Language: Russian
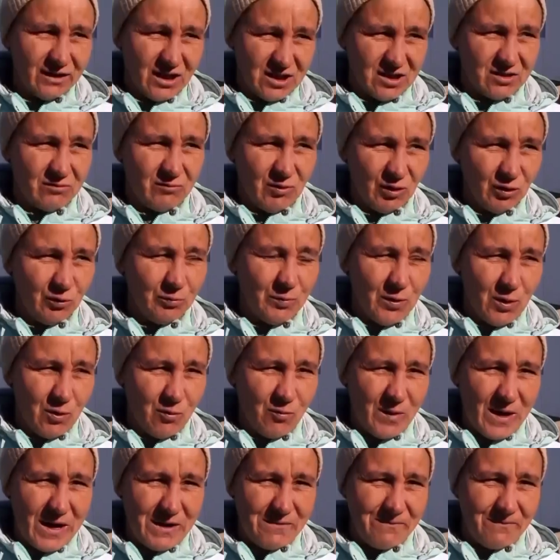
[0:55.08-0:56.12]
даже воду
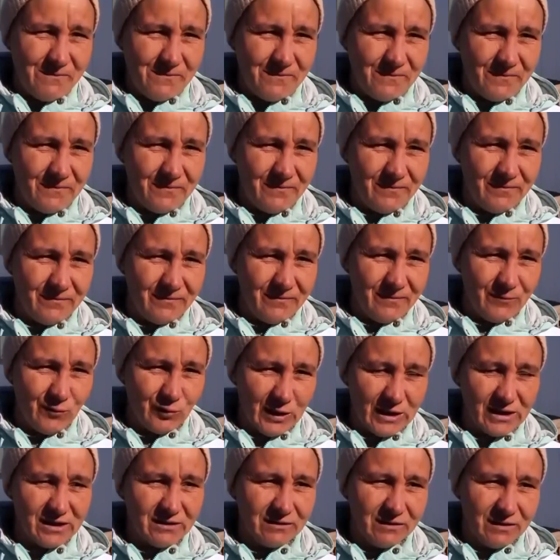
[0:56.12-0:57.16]
покупаем. У
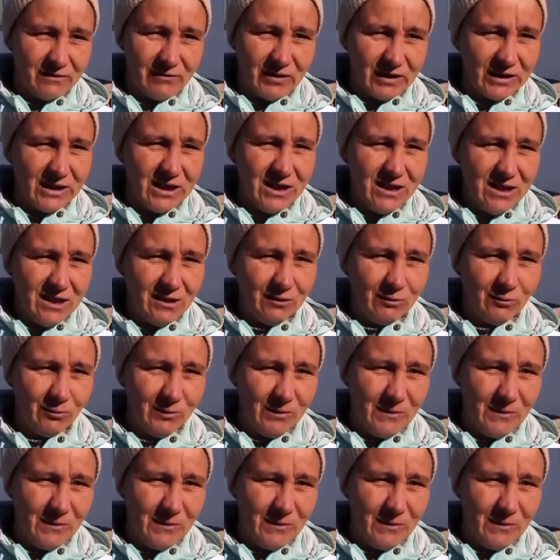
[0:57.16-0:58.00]
нас воды нет,